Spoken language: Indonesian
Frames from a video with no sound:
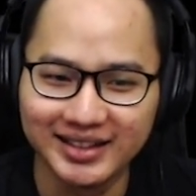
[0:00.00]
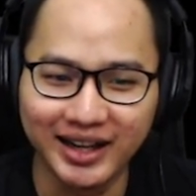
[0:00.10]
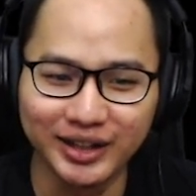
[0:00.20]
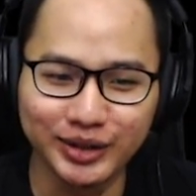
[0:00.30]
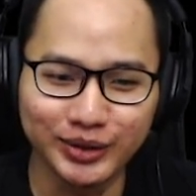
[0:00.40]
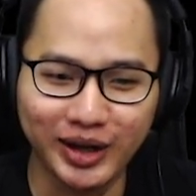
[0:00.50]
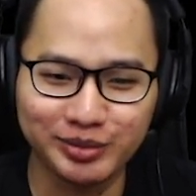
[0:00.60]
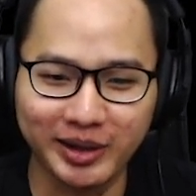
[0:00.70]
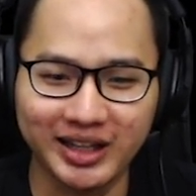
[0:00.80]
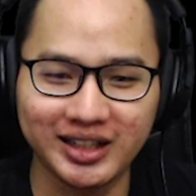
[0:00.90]
Dan itu harus
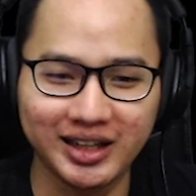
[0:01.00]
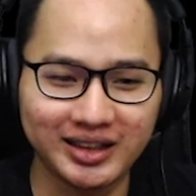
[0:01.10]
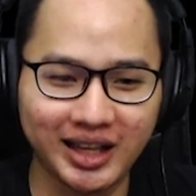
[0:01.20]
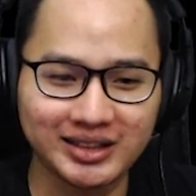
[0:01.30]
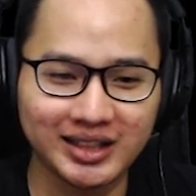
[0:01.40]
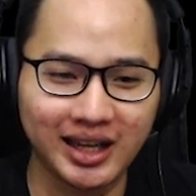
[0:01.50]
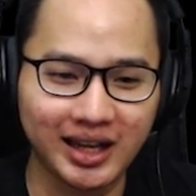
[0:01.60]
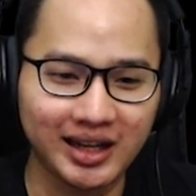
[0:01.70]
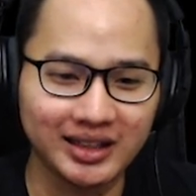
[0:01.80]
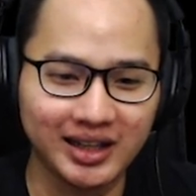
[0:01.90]
pakai identitas
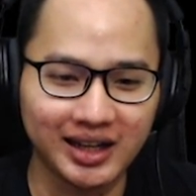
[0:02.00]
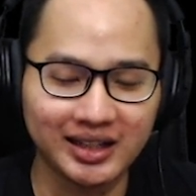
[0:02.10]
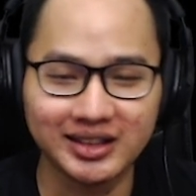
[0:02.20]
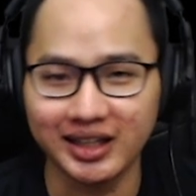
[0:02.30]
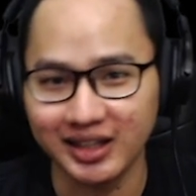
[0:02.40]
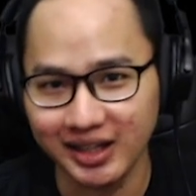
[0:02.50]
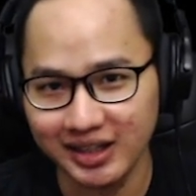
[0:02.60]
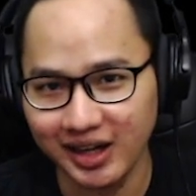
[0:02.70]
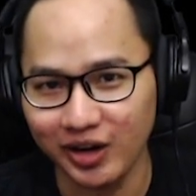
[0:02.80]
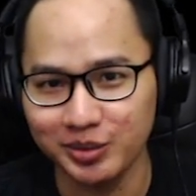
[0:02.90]
uh, negara China
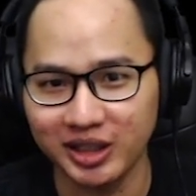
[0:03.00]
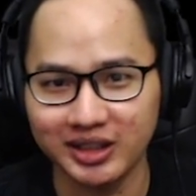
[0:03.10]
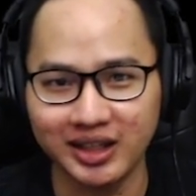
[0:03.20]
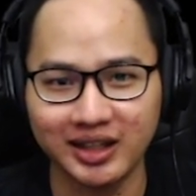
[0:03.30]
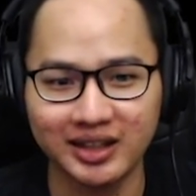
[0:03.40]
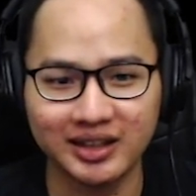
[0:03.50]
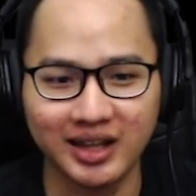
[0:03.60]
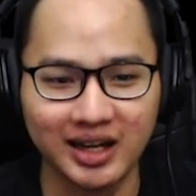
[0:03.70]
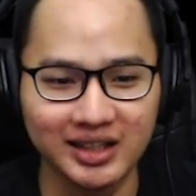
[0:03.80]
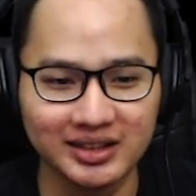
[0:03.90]
Kalau misalnya
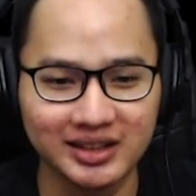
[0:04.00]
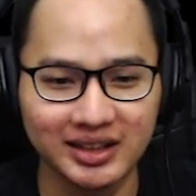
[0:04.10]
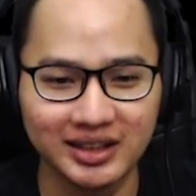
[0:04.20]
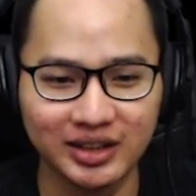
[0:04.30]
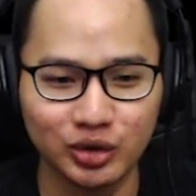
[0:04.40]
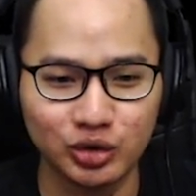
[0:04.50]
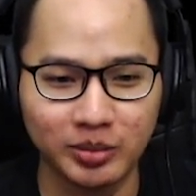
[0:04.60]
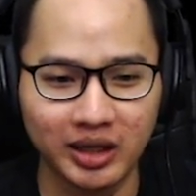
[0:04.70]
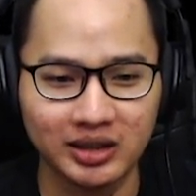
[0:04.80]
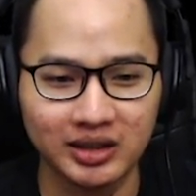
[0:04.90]
nggak diisi, itu
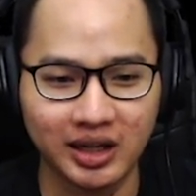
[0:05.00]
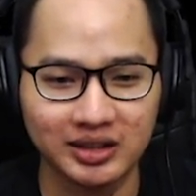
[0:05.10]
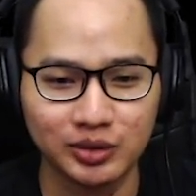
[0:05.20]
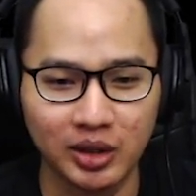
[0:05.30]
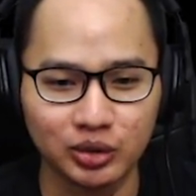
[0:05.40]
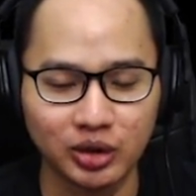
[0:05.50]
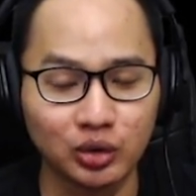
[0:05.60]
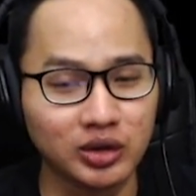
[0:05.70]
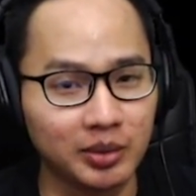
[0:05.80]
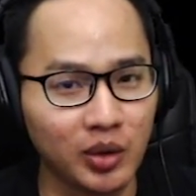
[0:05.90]
cuma dikasih waktu
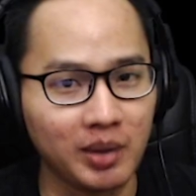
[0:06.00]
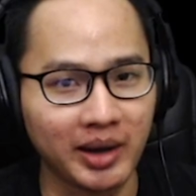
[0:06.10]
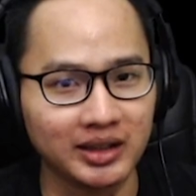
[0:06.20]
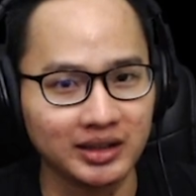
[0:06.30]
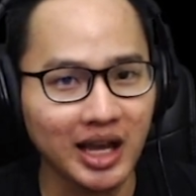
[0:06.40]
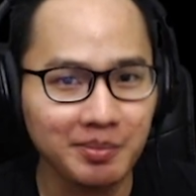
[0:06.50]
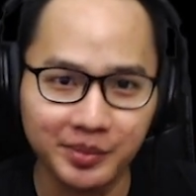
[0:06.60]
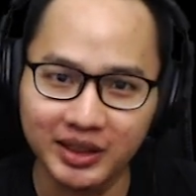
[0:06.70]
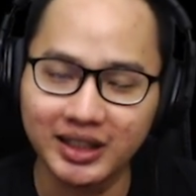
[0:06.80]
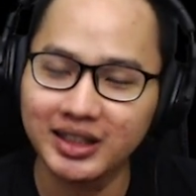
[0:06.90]
satu jam doang mainnya
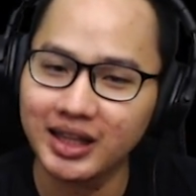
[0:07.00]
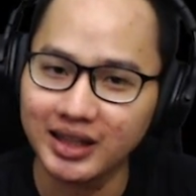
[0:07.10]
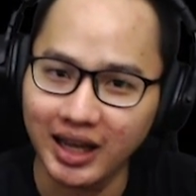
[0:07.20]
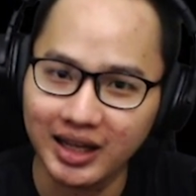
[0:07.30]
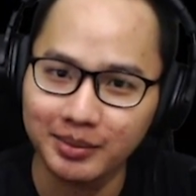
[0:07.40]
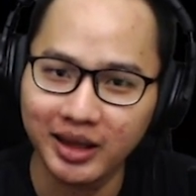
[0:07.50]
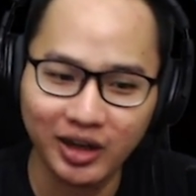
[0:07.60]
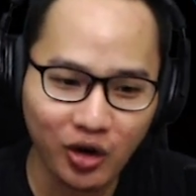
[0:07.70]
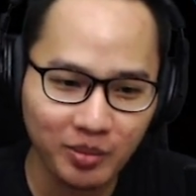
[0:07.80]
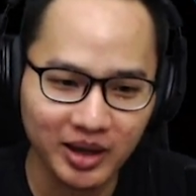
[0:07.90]
Tapi ternyata
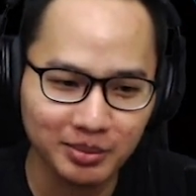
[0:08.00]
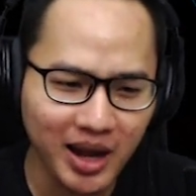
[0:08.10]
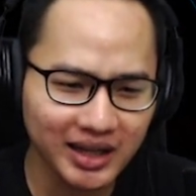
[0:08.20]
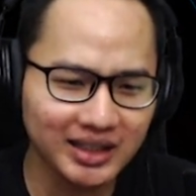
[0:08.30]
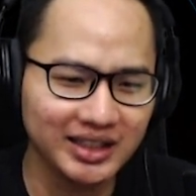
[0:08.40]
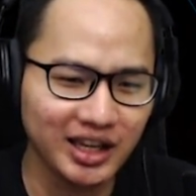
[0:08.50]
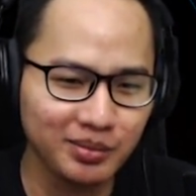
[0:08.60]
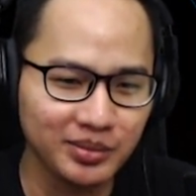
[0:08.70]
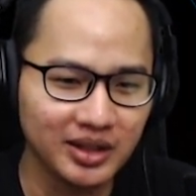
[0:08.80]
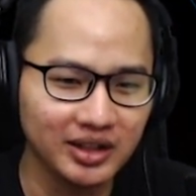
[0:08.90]
banyak yang komen Bang, ini
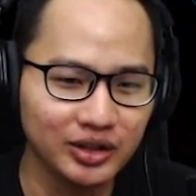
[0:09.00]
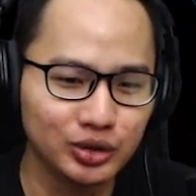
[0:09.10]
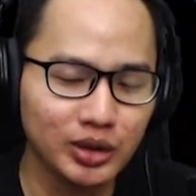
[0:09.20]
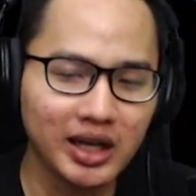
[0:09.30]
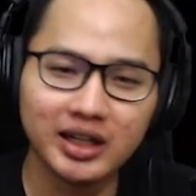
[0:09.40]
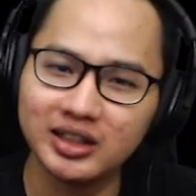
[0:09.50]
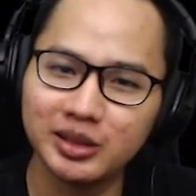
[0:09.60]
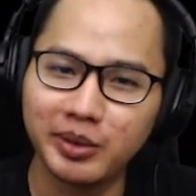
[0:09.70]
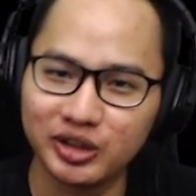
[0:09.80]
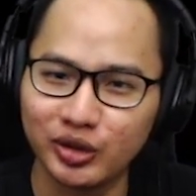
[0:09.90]
game sudah rilis
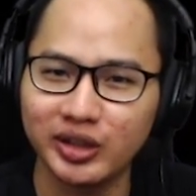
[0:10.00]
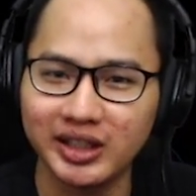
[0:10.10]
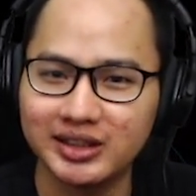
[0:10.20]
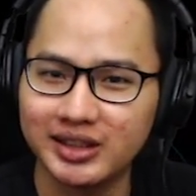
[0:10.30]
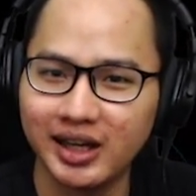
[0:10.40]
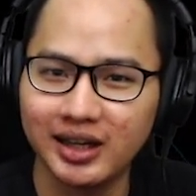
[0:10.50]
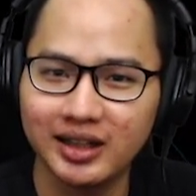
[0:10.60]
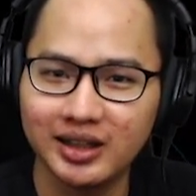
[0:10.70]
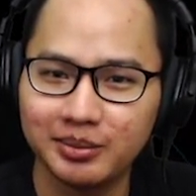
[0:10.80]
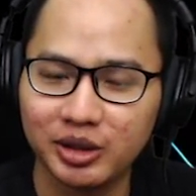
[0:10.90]
di Playstore Indonesia
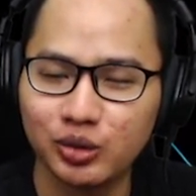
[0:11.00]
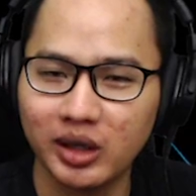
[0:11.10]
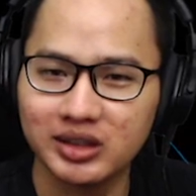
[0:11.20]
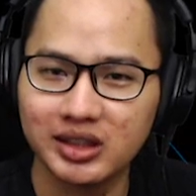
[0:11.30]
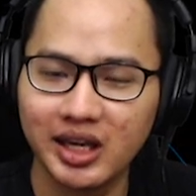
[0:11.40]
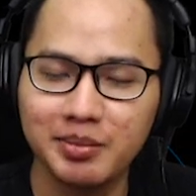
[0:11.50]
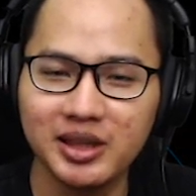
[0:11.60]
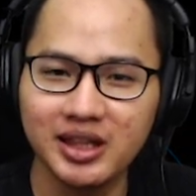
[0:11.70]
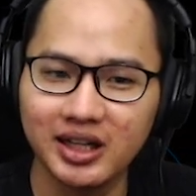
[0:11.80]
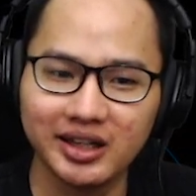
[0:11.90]
Pas gue cek, eh
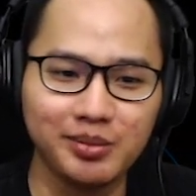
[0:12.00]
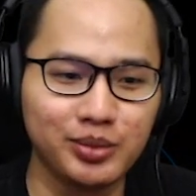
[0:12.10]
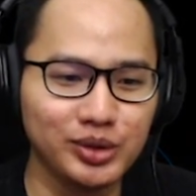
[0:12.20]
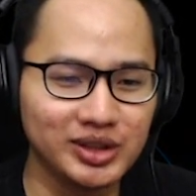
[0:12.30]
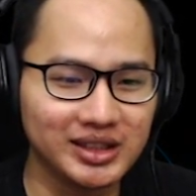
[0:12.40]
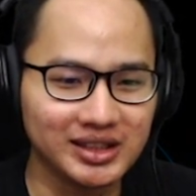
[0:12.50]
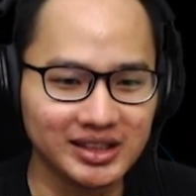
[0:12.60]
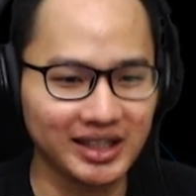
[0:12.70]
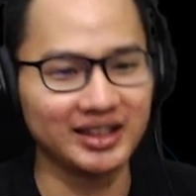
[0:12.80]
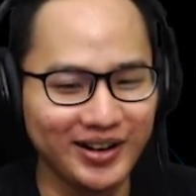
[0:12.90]
bener ya,
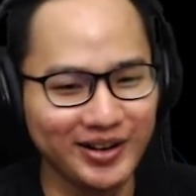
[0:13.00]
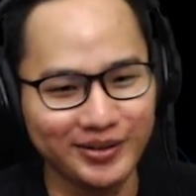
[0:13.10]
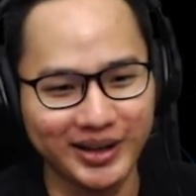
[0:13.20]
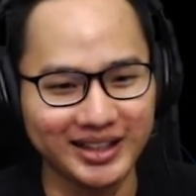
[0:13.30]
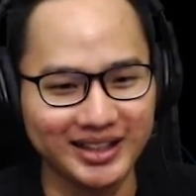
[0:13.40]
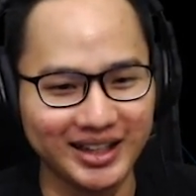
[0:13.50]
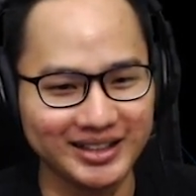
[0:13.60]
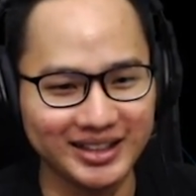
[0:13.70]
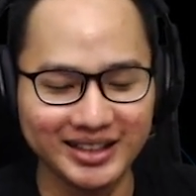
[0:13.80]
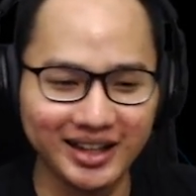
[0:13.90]
buset Oh my god,
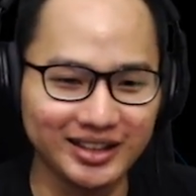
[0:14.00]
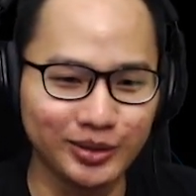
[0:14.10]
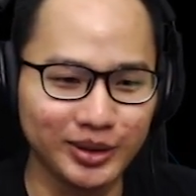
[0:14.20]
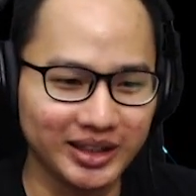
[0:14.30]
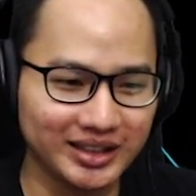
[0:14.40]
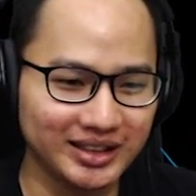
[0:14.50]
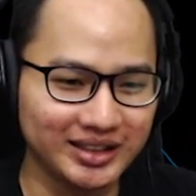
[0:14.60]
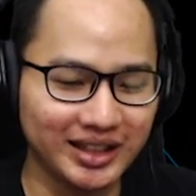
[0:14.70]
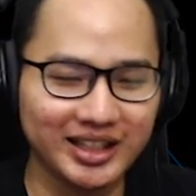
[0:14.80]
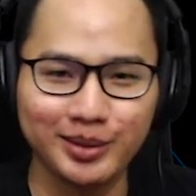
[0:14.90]
ya ini Otherworld Legends
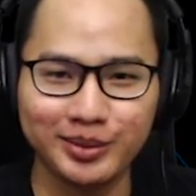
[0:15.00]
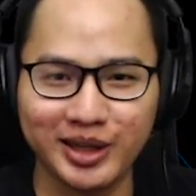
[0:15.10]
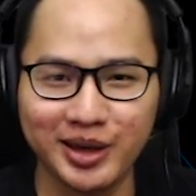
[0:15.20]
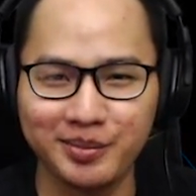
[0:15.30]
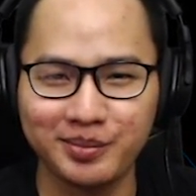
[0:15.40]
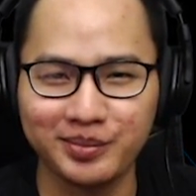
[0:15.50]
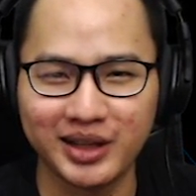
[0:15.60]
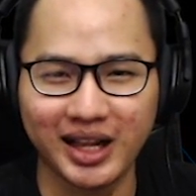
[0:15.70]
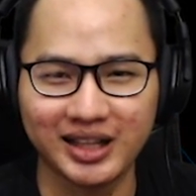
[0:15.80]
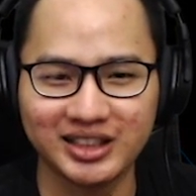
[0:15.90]
ya Game-game
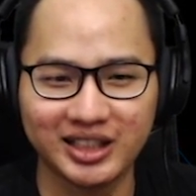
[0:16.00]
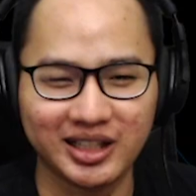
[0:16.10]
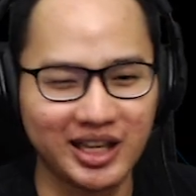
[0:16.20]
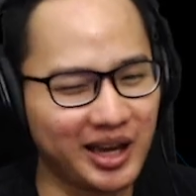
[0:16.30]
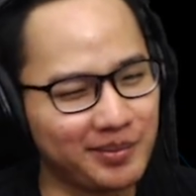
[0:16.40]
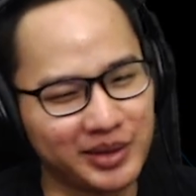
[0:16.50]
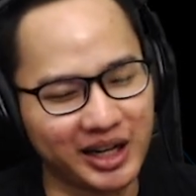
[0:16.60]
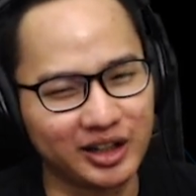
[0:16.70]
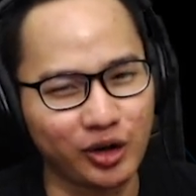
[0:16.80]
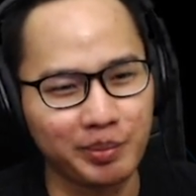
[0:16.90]
klasik, game
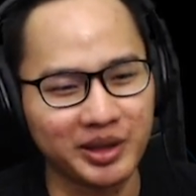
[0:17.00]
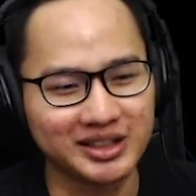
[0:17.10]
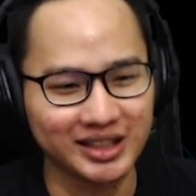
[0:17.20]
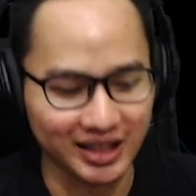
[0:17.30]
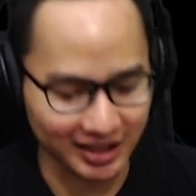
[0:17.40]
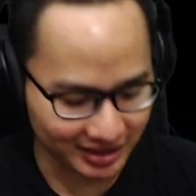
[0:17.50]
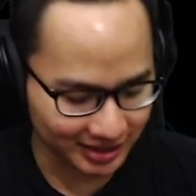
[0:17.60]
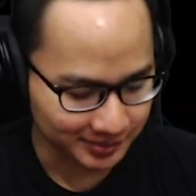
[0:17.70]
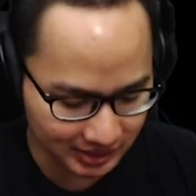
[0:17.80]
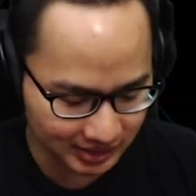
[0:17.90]
retro pixel lah ya
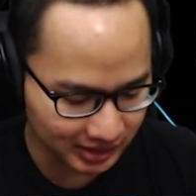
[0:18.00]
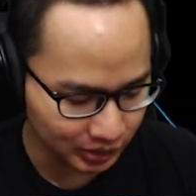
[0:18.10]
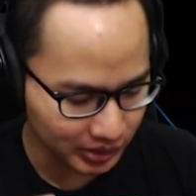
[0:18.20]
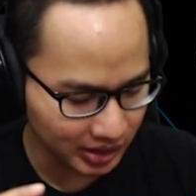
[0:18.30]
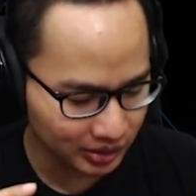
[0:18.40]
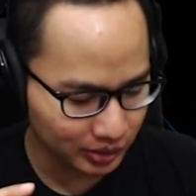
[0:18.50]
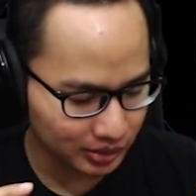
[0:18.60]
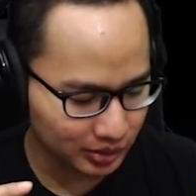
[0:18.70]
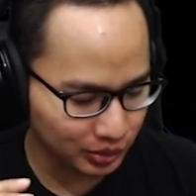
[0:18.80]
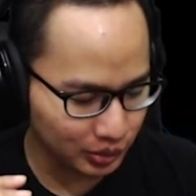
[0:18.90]
Di situ yang
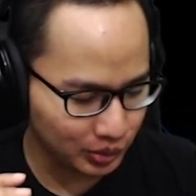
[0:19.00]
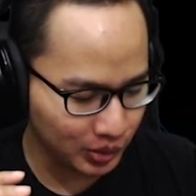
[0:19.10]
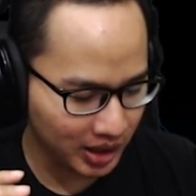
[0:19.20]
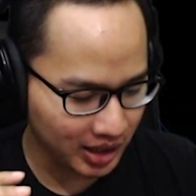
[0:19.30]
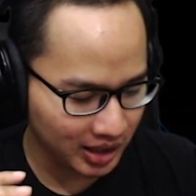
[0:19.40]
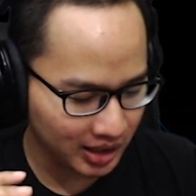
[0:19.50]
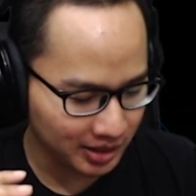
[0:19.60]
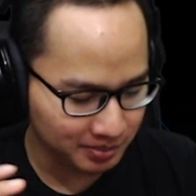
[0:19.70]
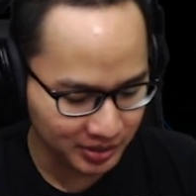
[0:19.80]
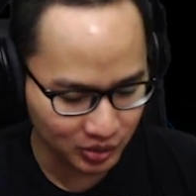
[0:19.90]
gue
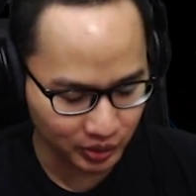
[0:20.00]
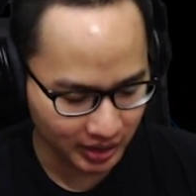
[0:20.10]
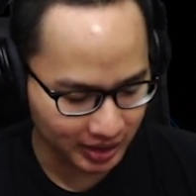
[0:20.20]
bingung ya.